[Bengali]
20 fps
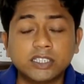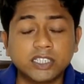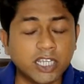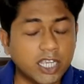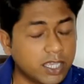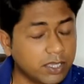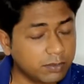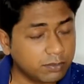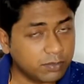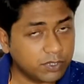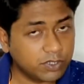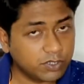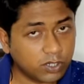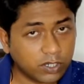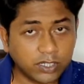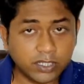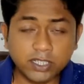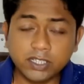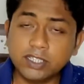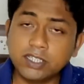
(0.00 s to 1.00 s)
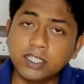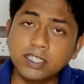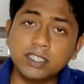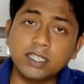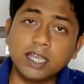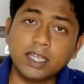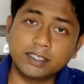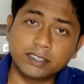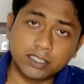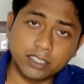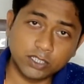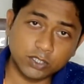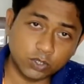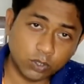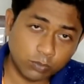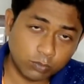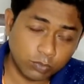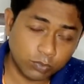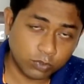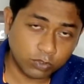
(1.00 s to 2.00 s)
সেই বিষয়টি নিয়েই আজকে
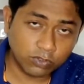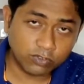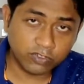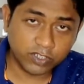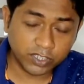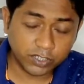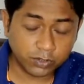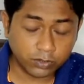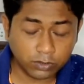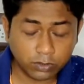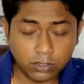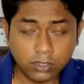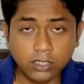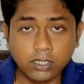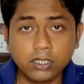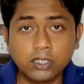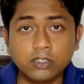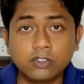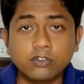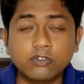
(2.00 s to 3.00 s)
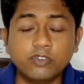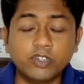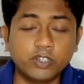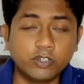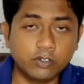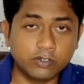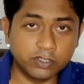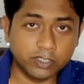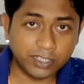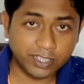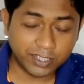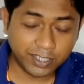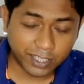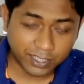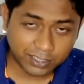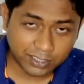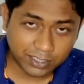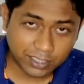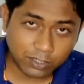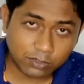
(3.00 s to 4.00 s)
সম্পূর্ণ ভিডিও তো ভিডিওটি
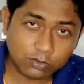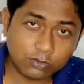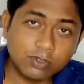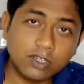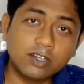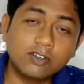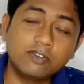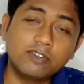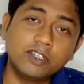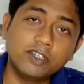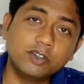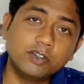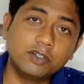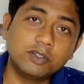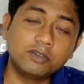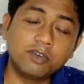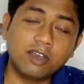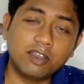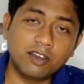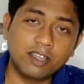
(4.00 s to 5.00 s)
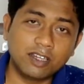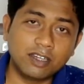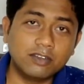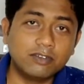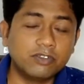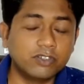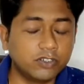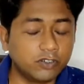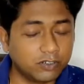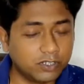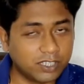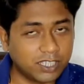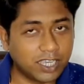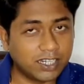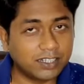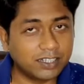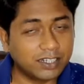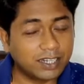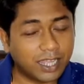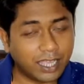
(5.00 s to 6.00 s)
দেখতে থাকুন আর ভিডিওটি ভালো লাগলে ভিডিওটিকে
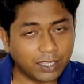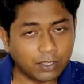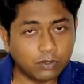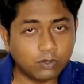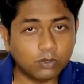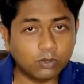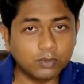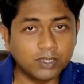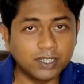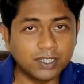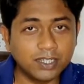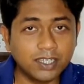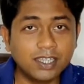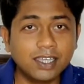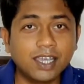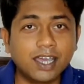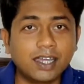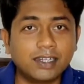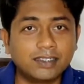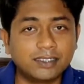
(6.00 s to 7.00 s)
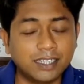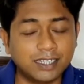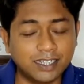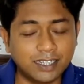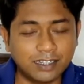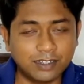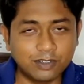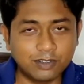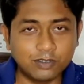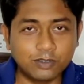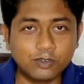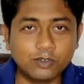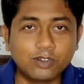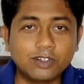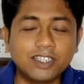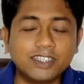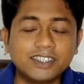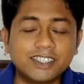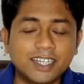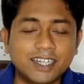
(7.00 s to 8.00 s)
একটি লাইক করবেন আর চ্যানেলে নতুন
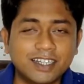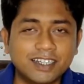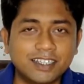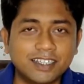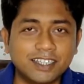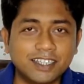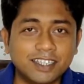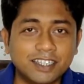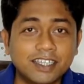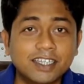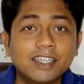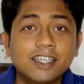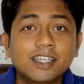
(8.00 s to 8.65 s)
হলে চ্যানেলটিকে